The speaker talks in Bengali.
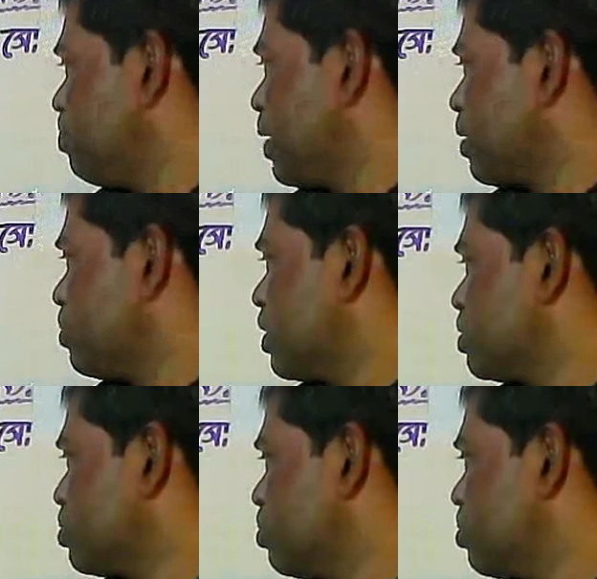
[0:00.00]
বারোটা
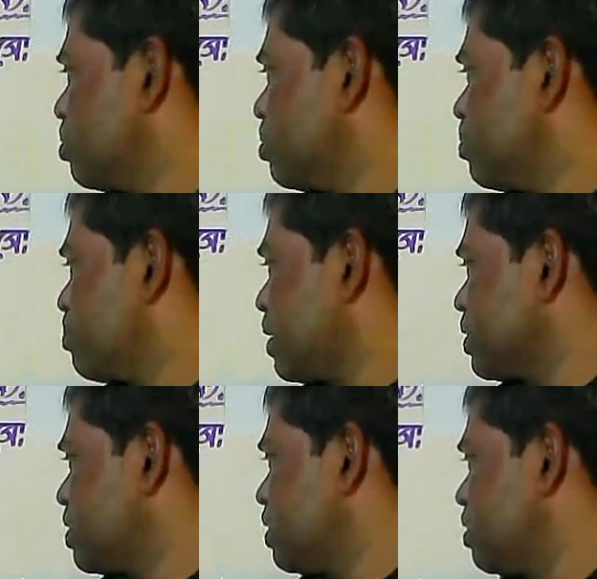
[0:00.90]
যোগ পাঁচ
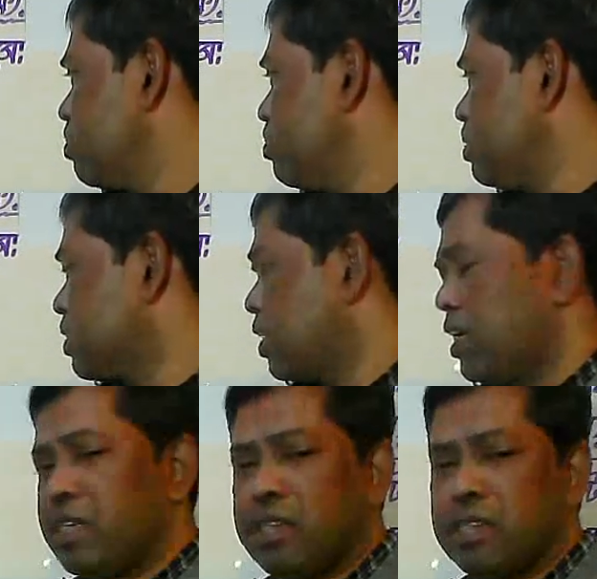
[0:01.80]
ডিগ্রি গুণন চার